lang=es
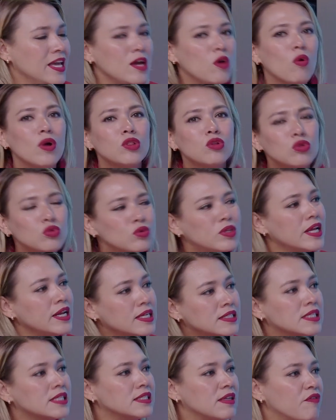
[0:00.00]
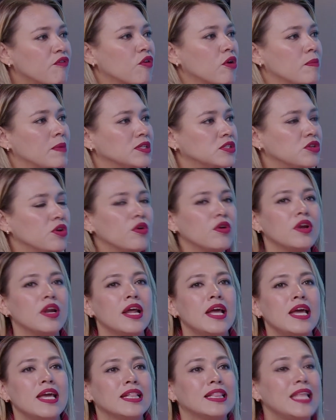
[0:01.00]
Y cuando tú tienes esa formación,
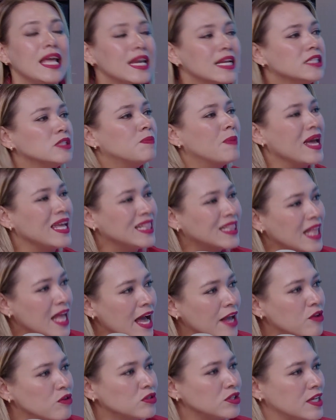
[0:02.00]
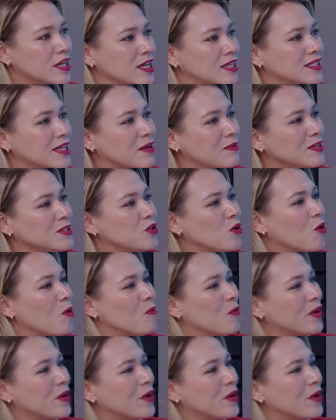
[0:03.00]
tienes 20 años en el servicio,